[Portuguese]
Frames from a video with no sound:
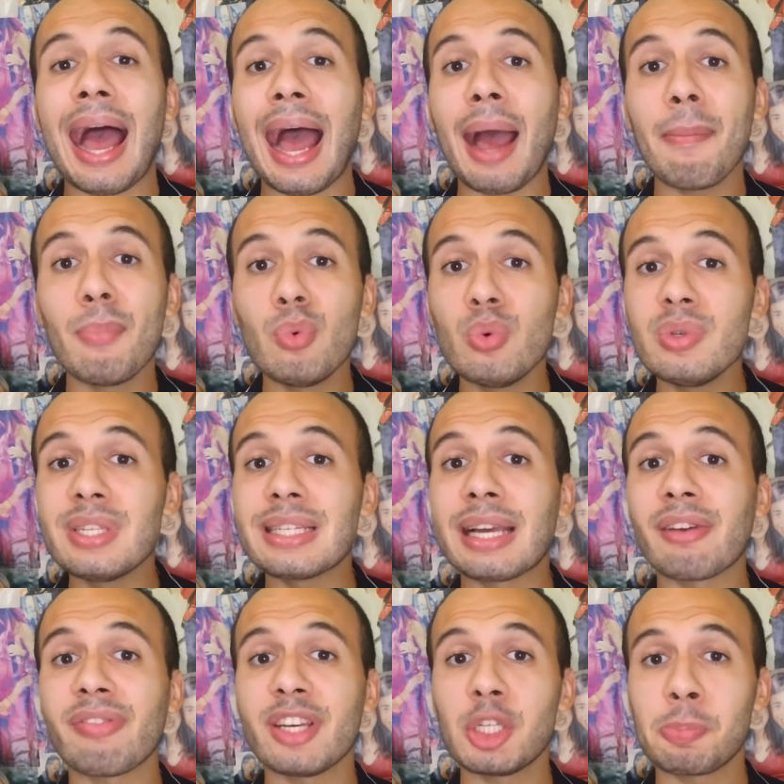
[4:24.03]
A
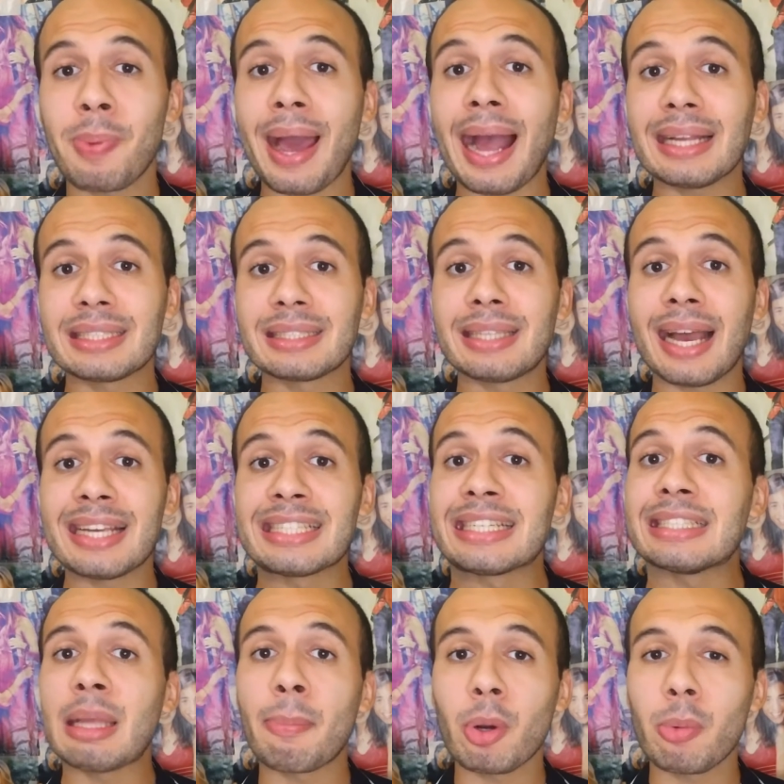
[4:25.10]
música fez parte da
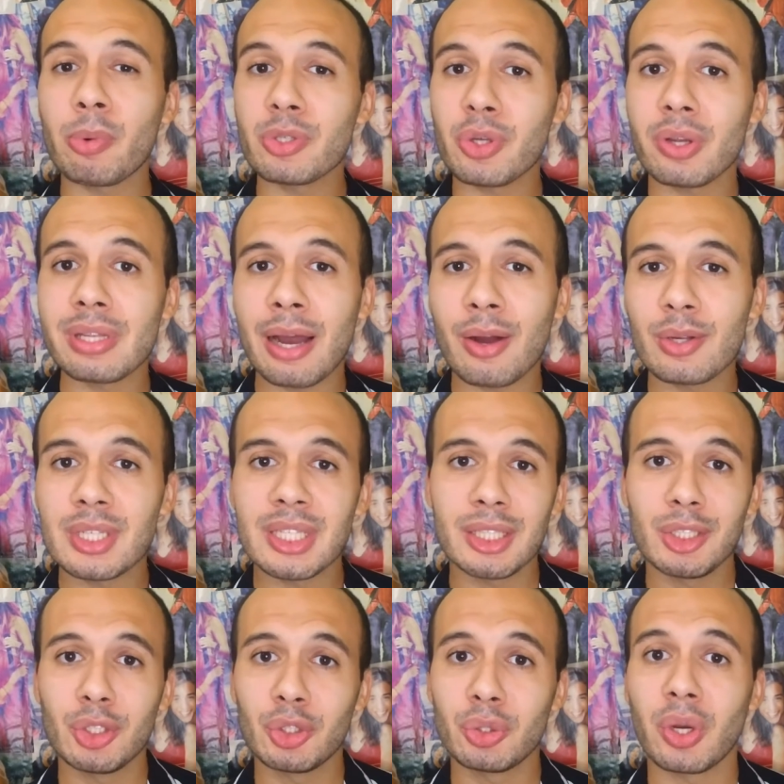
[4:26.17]
agenda promocional de
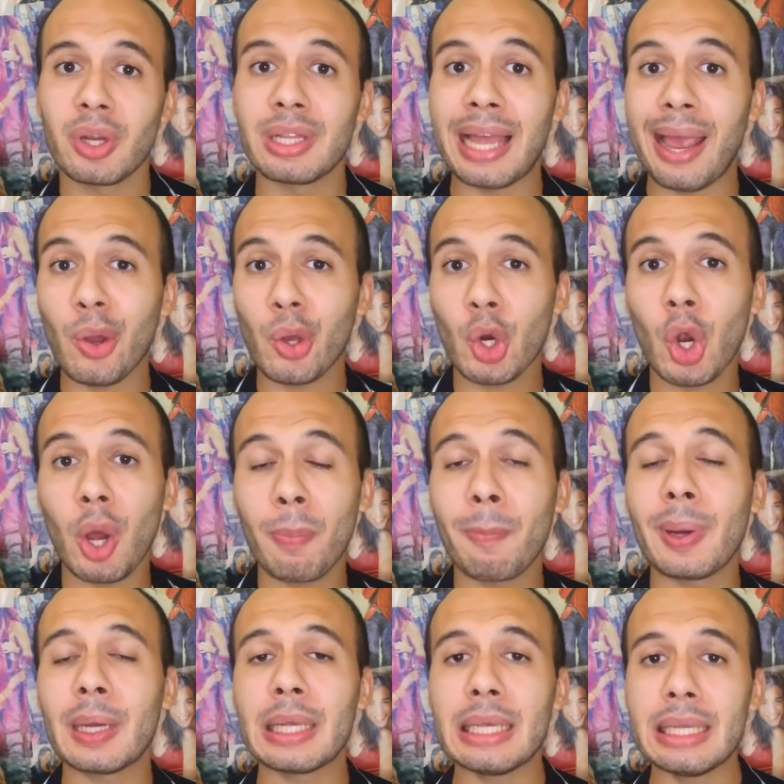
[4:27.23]
Sandy Júnior na
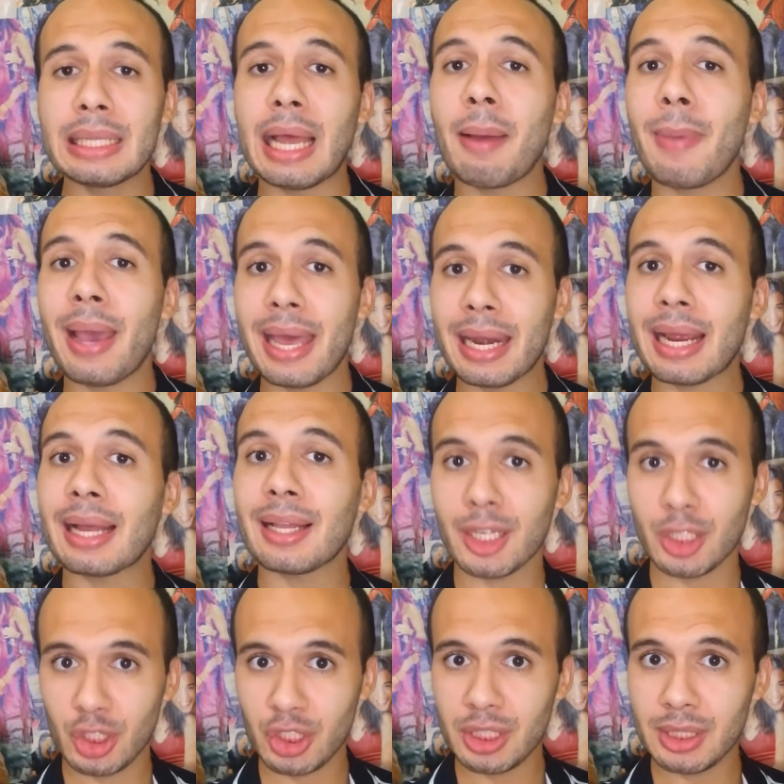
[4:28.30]
Europa e na América
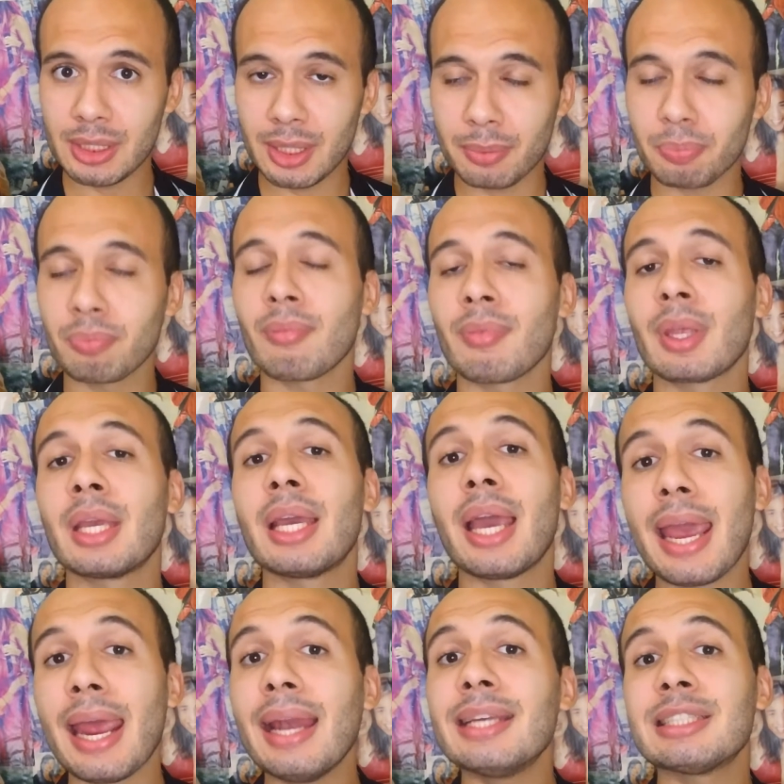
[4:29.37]
Latina.
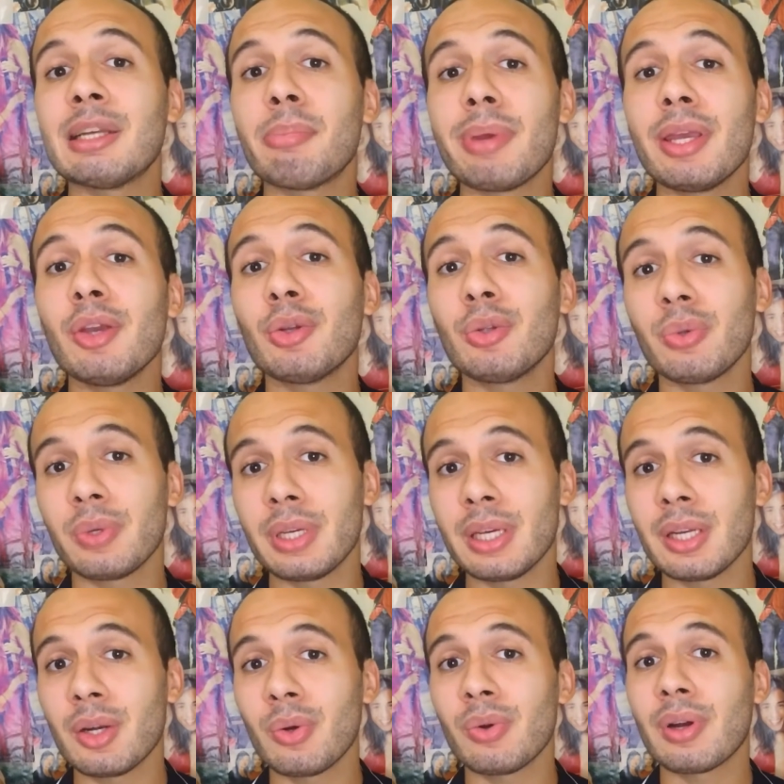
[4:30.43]
Eles também
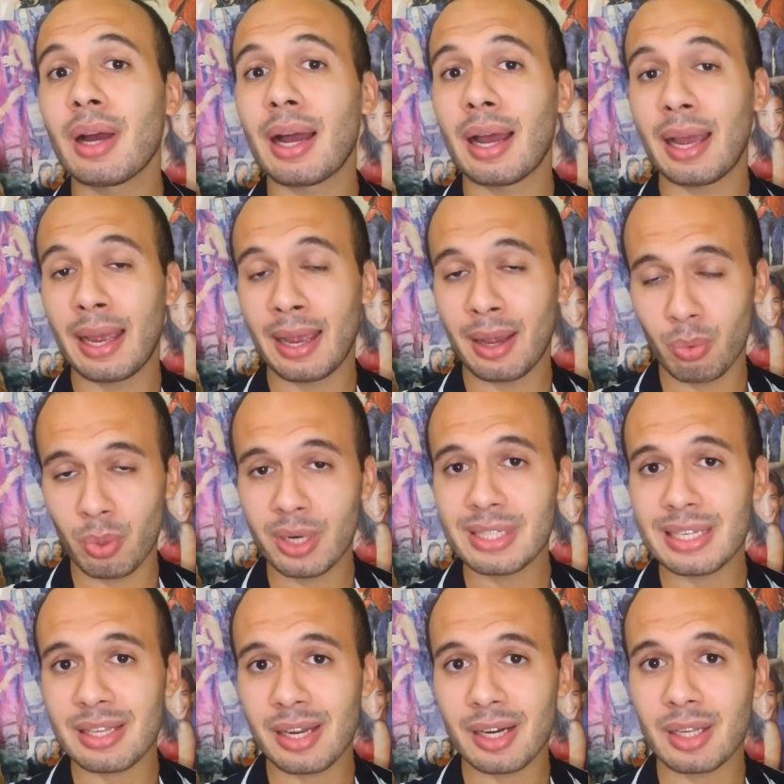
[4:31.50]
incluíram é, Words
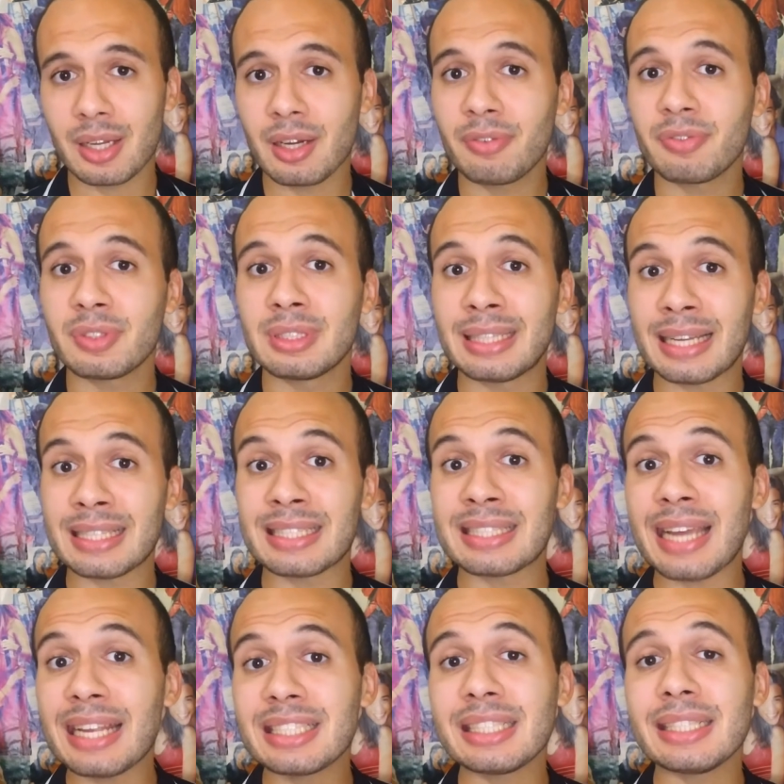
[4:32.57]
Are Not Enough na
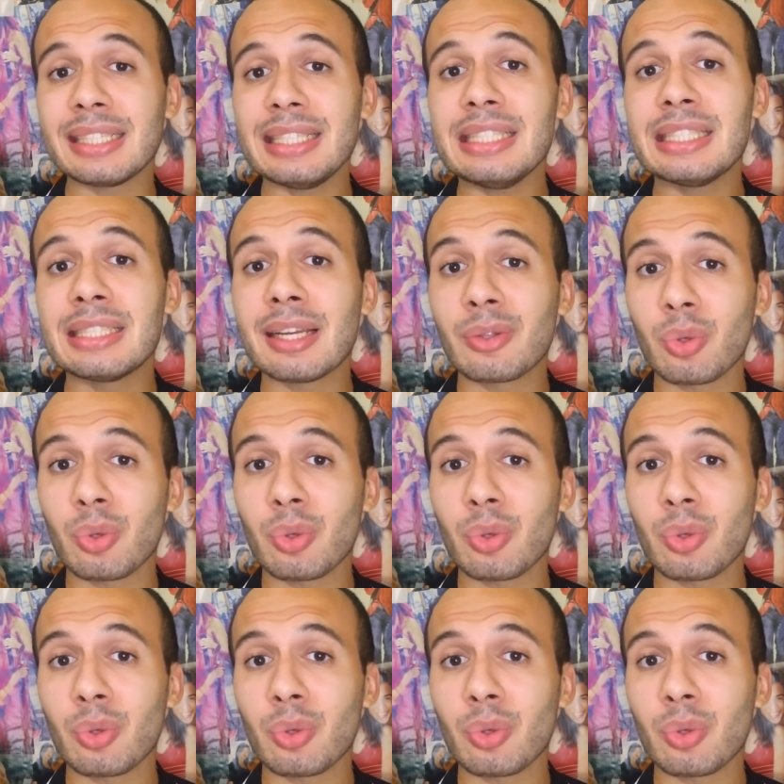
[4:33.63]
list da